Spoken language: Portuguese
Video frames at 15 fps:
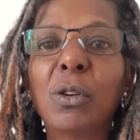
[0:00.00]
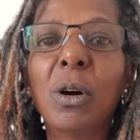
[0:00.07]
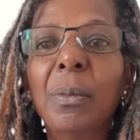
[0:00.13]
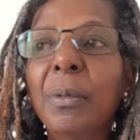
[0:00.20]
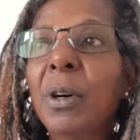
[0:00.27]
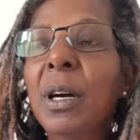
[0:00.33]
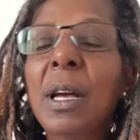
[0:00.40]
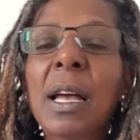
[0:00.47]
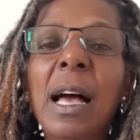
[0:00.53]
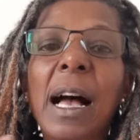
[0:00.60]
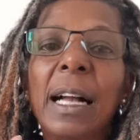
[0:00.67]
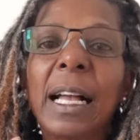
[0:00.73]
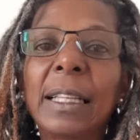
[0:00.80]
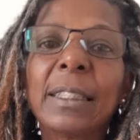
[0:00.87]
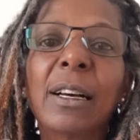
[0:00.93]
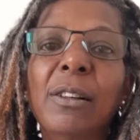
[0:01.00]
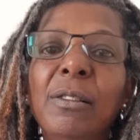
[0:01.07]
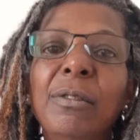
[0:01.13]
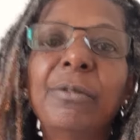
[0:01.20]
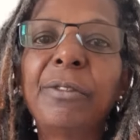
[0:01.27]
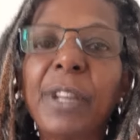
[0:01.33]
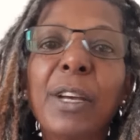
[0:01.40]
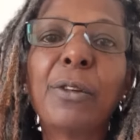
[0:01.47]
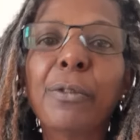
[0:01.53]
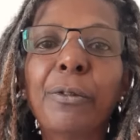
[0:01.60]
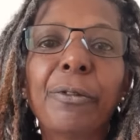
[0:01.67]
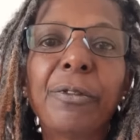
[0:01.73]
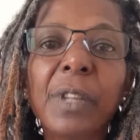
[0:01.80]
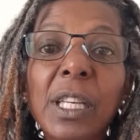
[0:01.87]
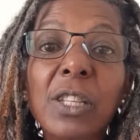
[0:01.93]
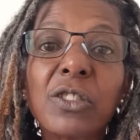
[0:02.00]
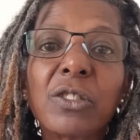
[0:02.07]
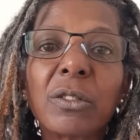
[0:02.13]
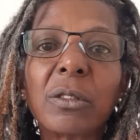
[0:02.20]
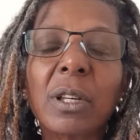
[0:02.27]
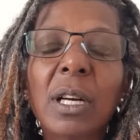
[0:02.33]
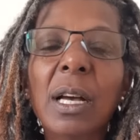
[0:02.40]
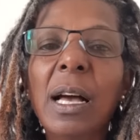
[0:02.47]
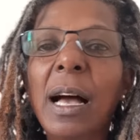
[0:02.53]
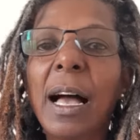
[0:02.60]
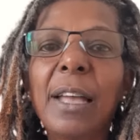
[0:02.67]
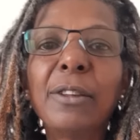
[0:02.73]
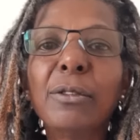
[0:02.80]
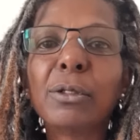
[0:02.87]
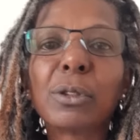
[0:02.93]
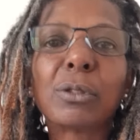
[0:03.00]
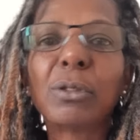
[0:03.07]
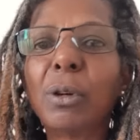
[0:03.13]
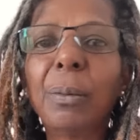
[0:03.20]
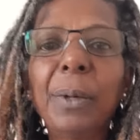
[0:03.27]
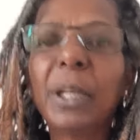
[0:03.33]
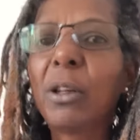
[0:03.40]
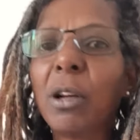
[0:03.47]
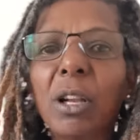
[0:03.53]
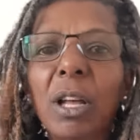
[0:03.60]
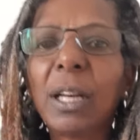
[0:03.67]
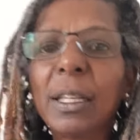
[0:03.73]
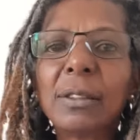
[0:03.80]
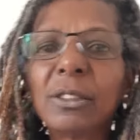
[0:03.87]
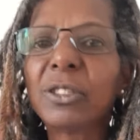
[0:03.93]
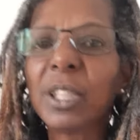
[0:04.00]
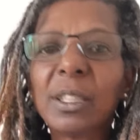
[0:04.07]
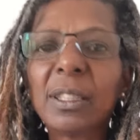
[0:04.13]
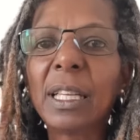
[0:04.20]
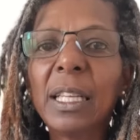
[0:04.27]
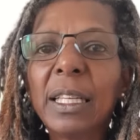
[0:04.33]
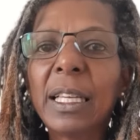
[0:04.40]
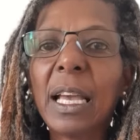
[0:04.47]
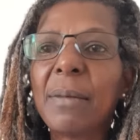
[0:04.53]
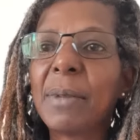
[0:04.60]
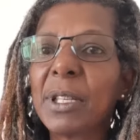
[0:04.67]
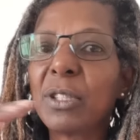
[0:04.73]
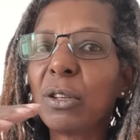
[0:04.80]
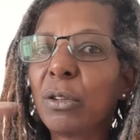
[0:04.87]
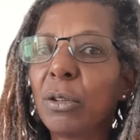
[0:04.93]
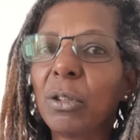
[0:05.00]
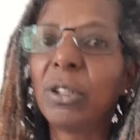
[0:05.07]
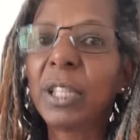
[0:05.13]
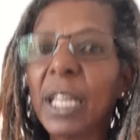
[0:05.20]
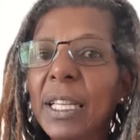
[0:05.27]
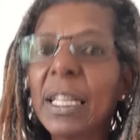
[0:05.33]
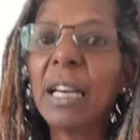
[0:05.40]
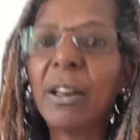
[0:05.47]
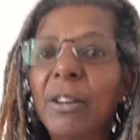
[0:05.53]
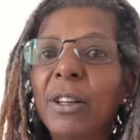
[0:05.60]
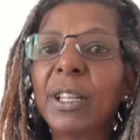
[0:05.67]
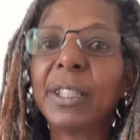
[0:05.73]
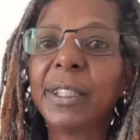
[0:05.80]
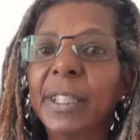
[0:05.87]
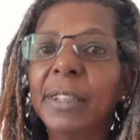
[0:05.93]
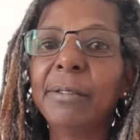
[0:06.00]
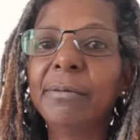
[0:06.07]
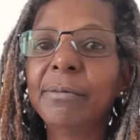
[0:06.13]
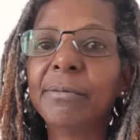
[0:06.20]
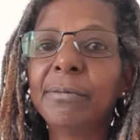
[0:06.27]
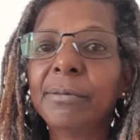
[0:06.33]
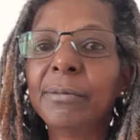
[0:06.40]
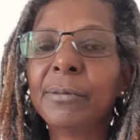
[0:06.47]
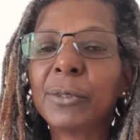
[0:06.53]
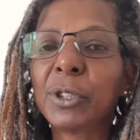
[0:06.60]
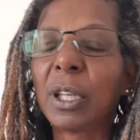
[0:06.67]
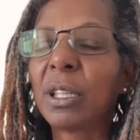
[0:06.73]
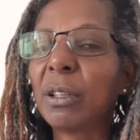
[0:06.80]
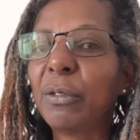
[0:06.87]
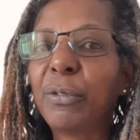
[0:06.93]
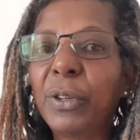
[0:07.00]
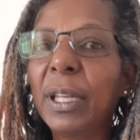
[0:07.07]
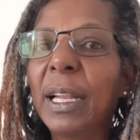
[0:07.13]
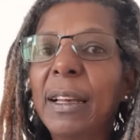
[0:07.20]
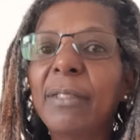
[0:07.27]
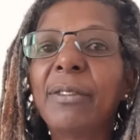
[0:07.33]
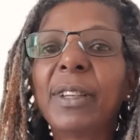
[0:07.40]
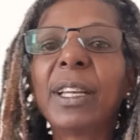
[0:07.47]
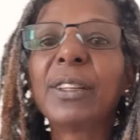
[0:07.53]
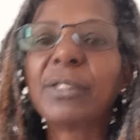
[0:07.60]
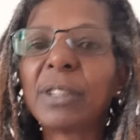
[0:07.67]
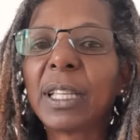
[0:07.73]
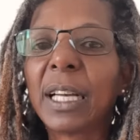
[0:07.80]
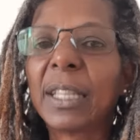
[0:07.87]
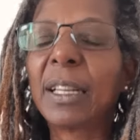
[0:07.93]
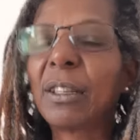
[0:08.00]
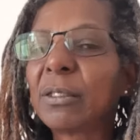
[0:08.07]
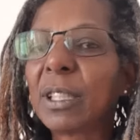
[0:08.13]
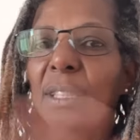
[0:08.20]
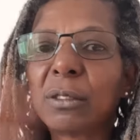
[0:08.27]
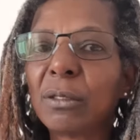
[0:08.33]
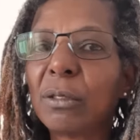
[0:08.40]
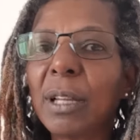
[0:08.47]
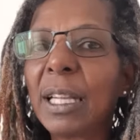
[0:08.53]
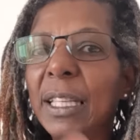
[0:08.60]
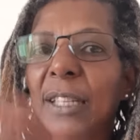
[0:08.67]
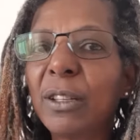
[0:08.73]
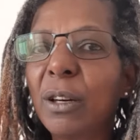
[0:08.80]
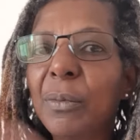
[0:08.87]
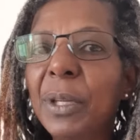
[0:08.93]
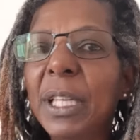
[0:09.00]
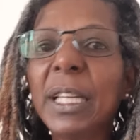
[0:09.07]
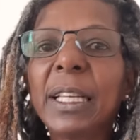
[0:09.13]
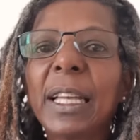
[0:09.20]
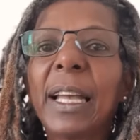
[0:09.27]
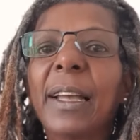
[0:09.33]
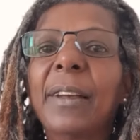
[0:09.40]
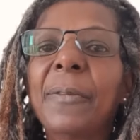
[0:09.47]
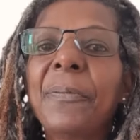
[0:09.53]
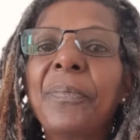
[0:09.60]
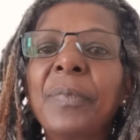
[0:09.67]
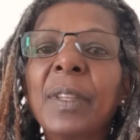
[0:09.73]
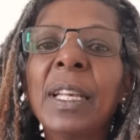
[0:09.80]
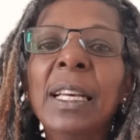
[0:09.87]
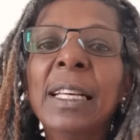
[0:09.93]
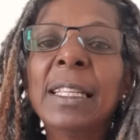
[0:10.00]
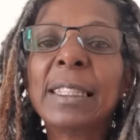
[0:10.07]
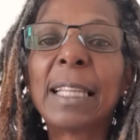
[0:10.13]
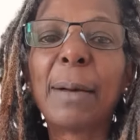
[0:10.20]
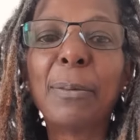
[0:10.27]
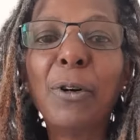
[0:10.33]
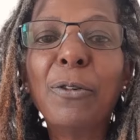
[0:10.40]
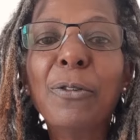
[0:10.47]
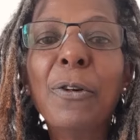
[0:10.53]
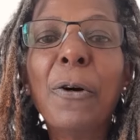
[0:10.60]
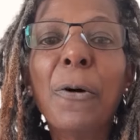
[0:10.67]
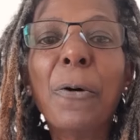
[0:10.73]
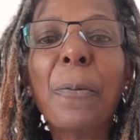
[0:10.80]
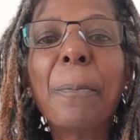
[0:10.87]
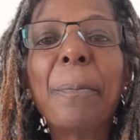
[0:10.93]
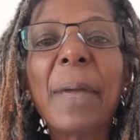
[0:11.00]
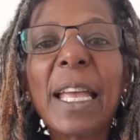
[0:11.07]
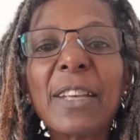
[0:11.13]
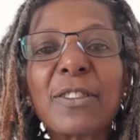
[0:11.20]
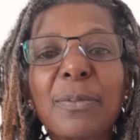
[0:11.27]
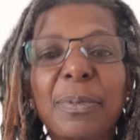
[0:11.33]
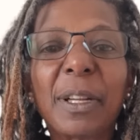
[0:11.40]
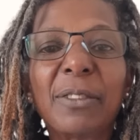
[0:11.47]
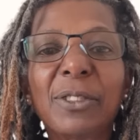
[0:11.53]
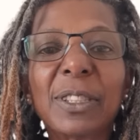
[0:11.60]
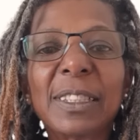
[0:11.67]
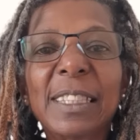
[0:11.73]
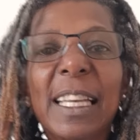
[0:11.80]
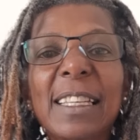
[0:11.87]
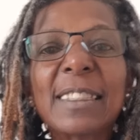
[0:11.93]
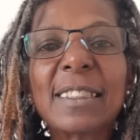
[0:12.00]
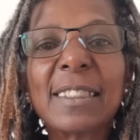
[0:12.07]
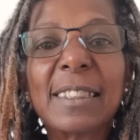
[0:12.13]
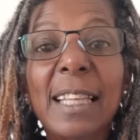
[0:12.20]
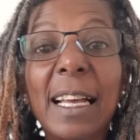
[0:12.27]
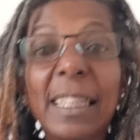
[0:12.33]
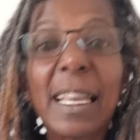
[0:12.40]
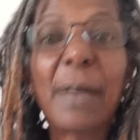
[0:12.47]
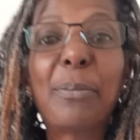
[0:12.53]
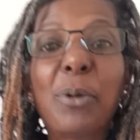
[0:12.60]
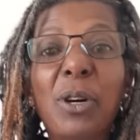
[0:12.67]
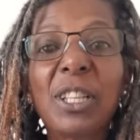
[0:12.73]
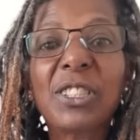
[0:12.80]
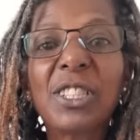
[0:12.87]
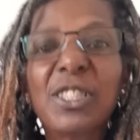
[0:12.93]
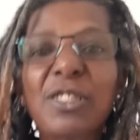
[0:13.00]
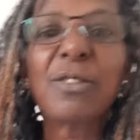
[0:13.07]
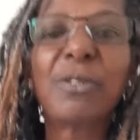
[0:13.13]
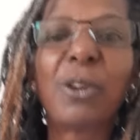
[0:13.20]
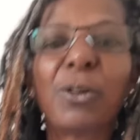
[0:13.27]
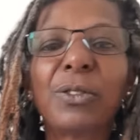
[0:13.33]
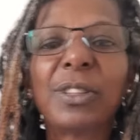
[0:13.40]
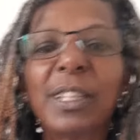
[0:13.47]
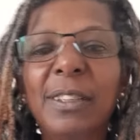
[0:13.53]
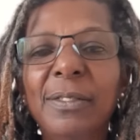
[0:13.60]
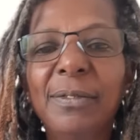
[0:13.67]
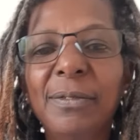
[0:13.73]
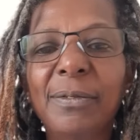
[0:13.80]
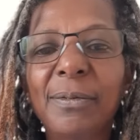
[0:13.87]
como cada um vê um vídeo, aí o YouTube coloca do jeito que ele quer, mas eu coloquei na ordem. Só que eu fui lá ver no canal, tá tudo ali como ele quer. Tá bom? Um beijo para vocês, daqui a pouco a gente volta.